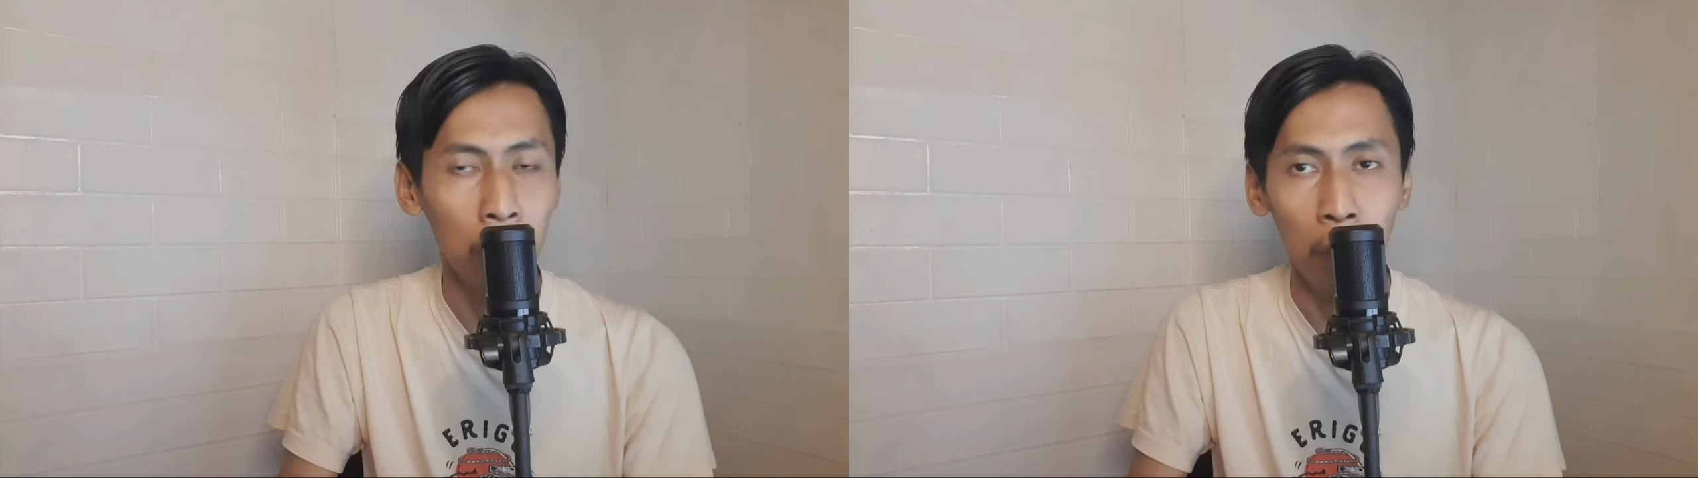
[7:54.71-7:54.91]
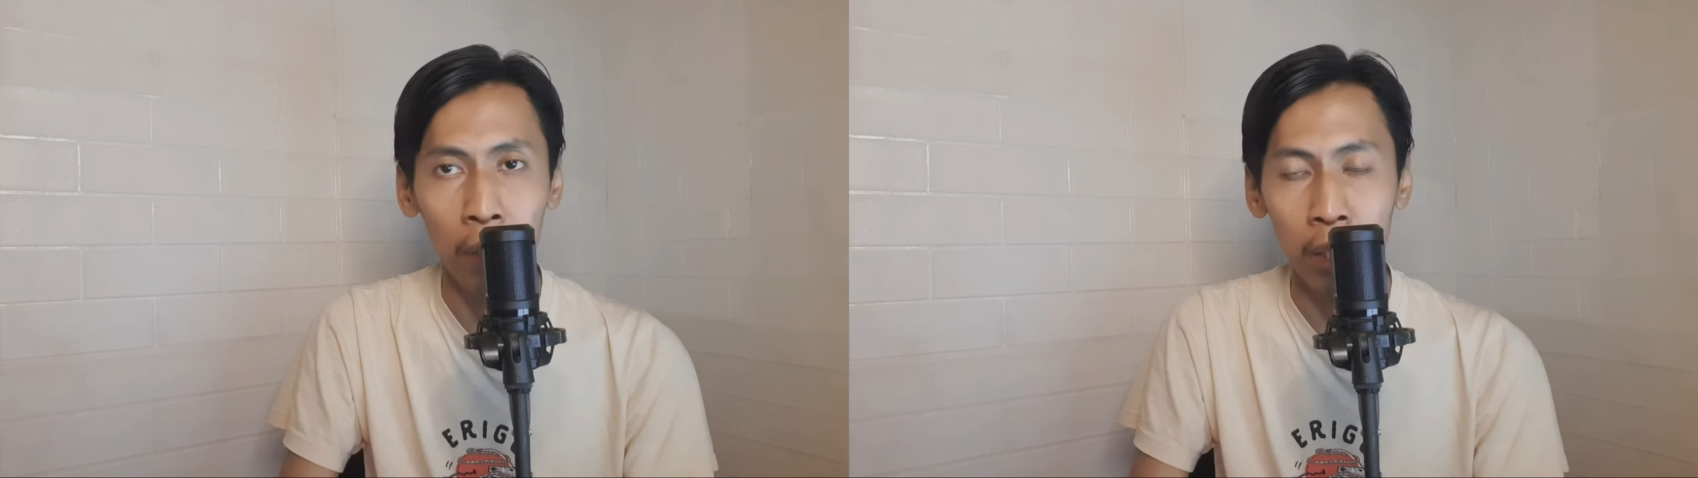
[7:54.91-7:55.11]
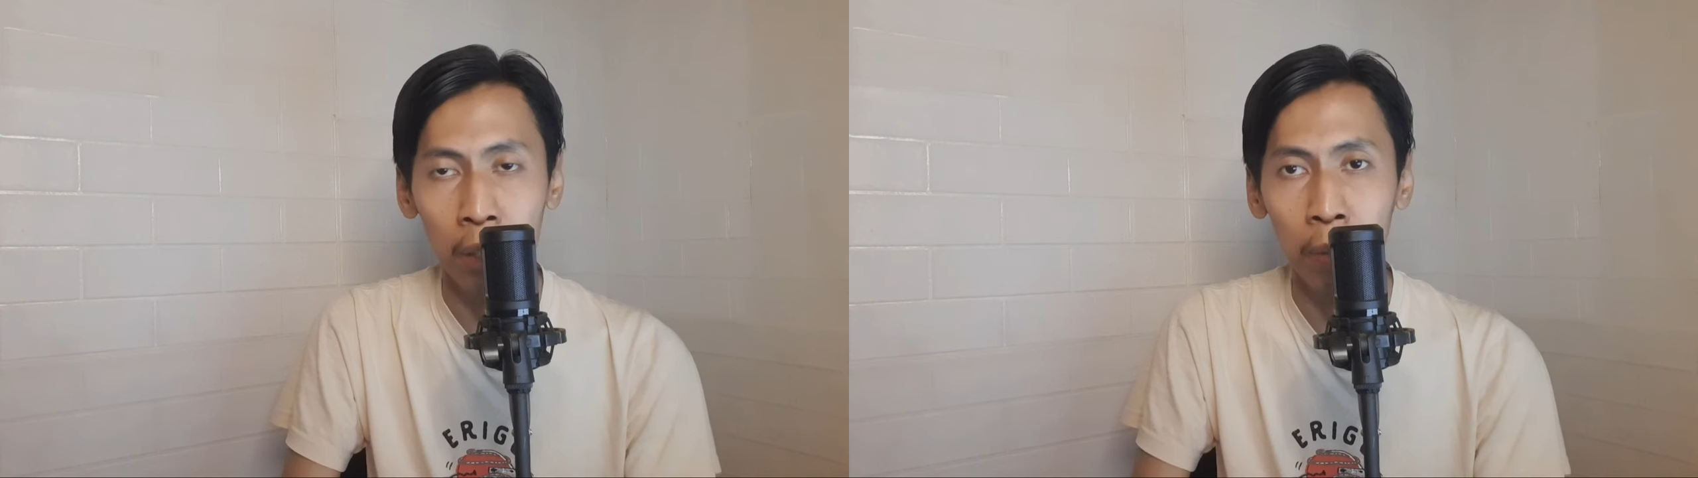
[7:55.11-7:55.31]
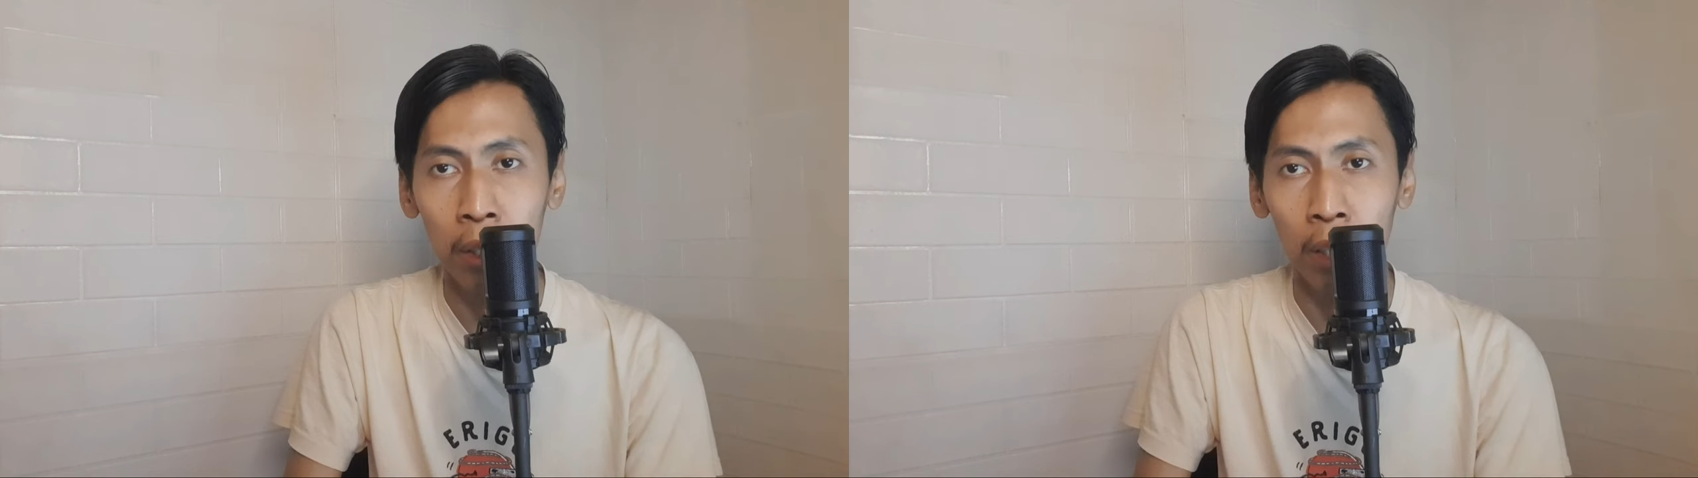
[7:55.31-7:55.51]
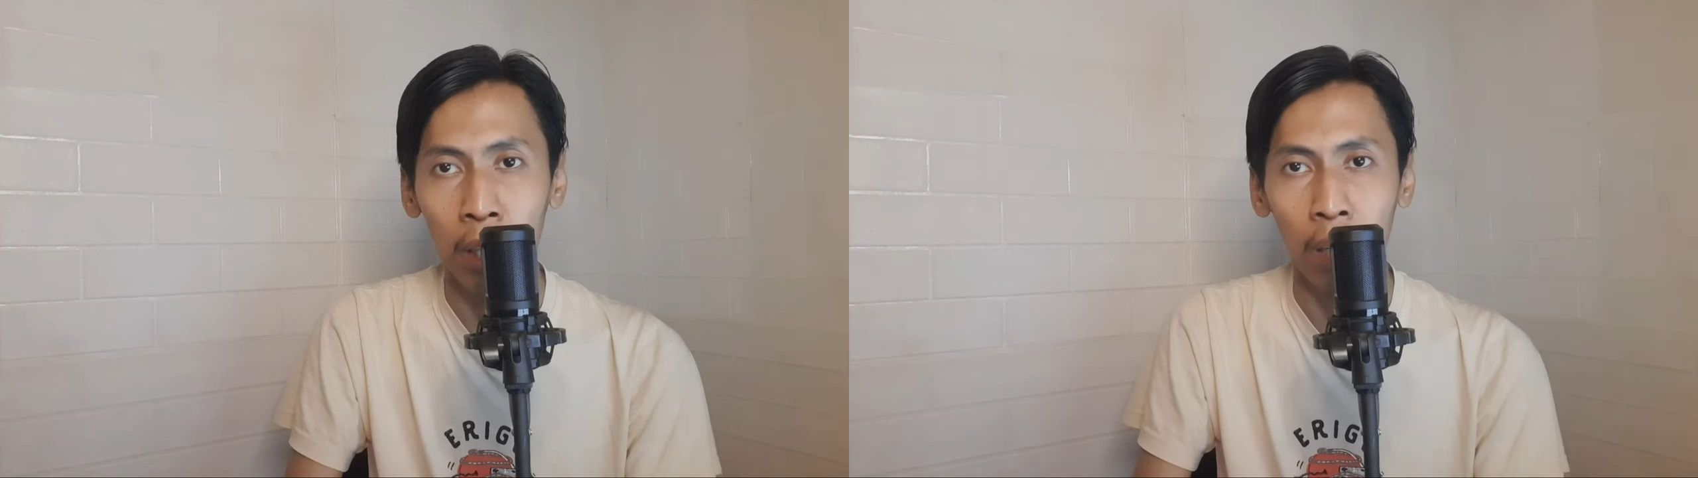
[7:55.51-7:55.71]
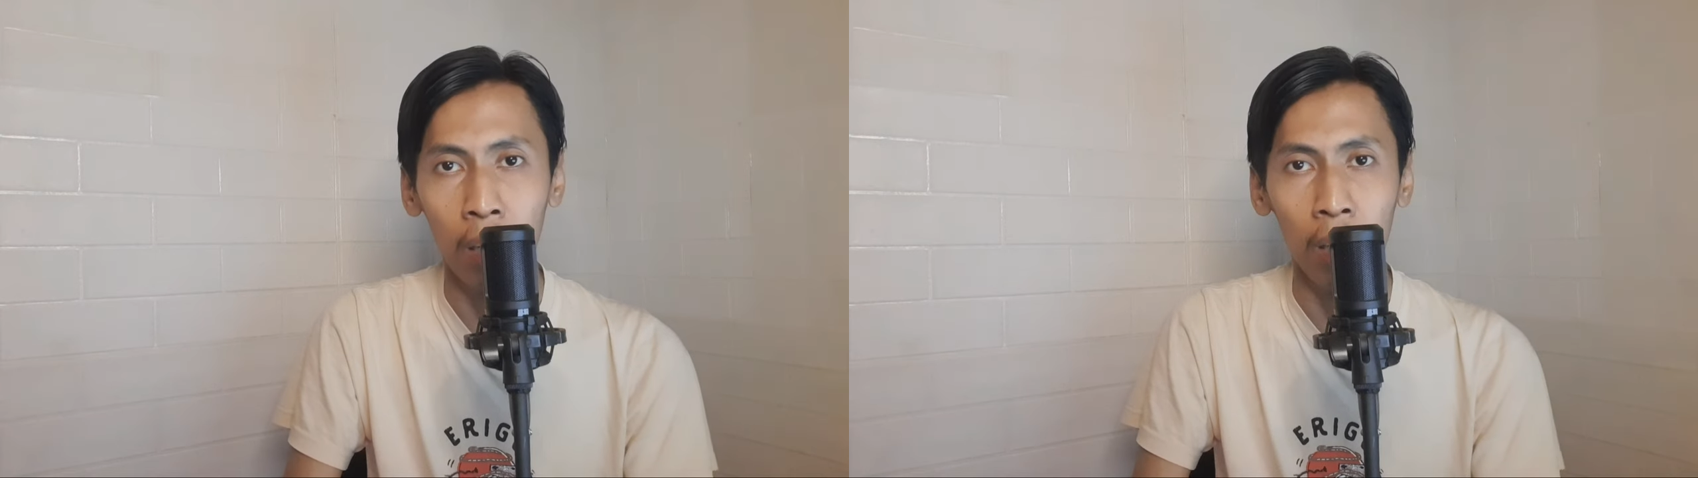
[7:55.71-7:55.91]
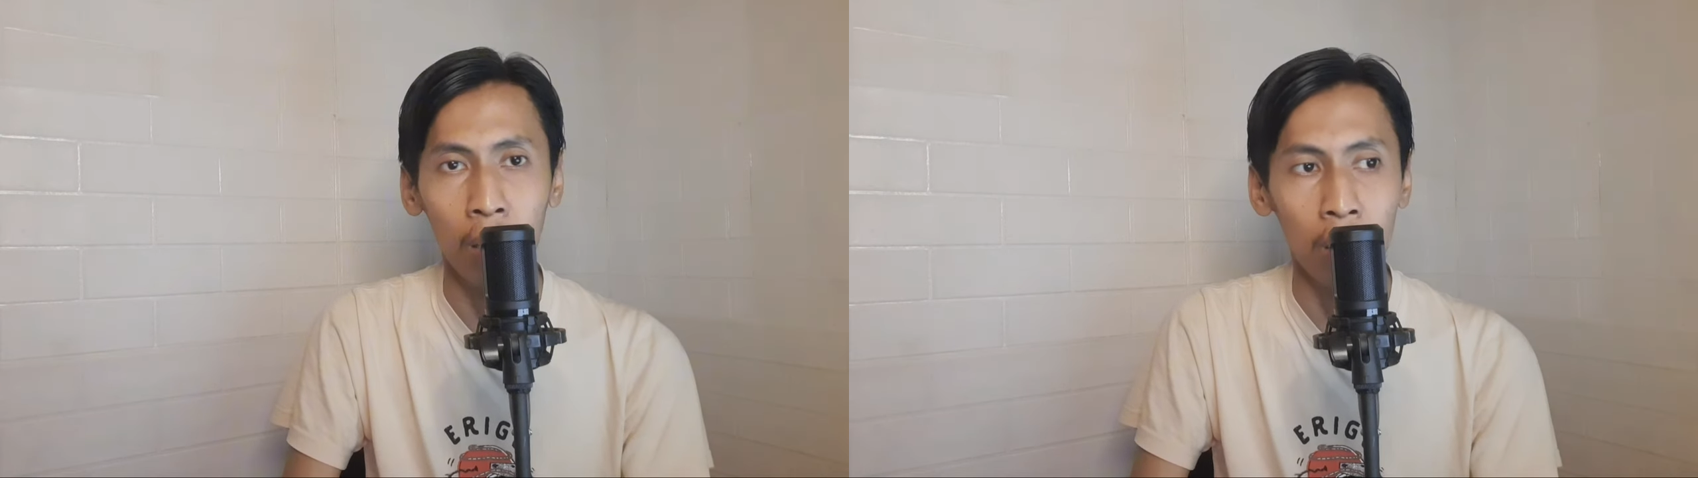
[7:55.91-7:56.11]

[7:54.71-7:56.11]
pemain ini bisa